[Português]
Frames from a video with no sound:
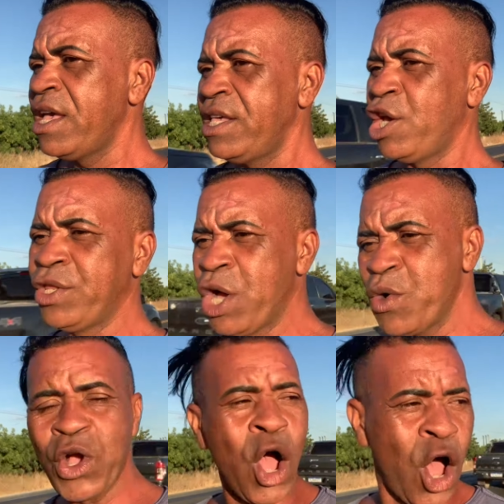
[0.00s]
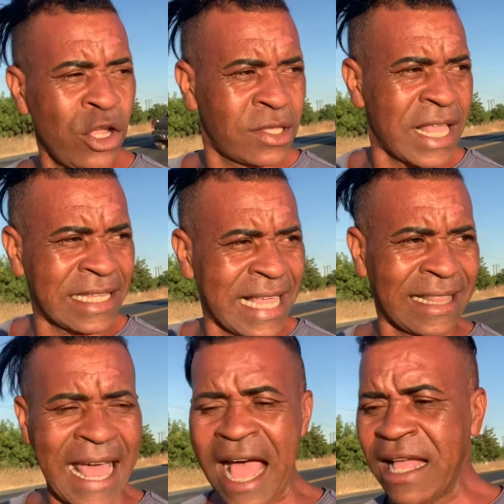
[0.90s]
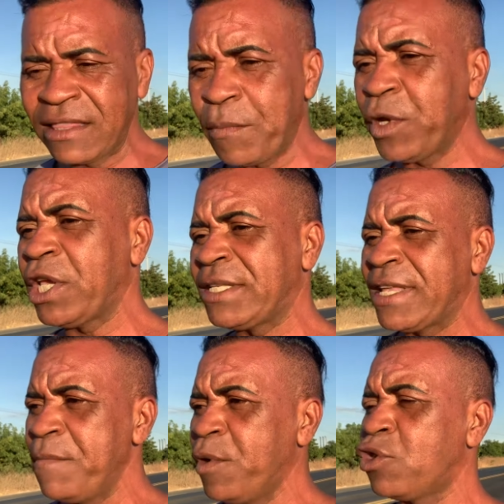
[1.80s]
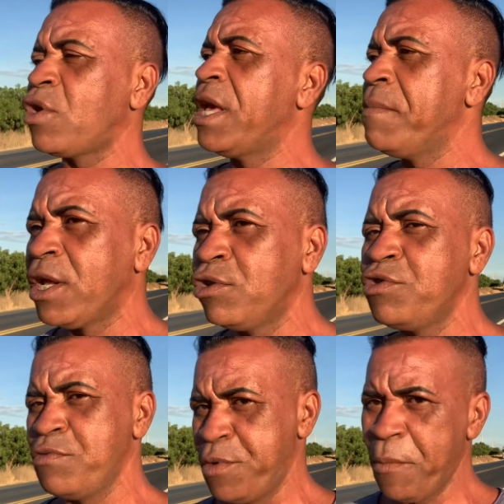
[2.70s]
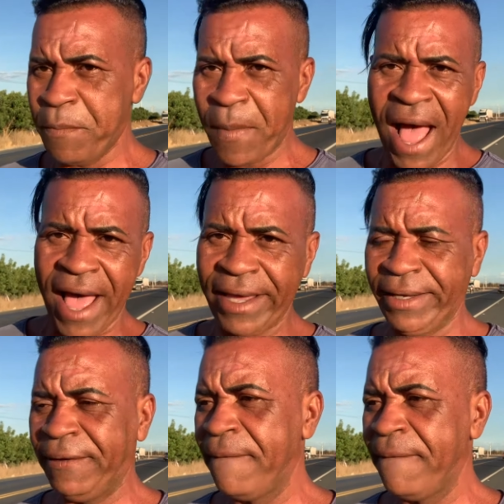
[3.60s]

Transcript: E eu não gosto dessa data porque sempre eu estou lembrando do meu pai.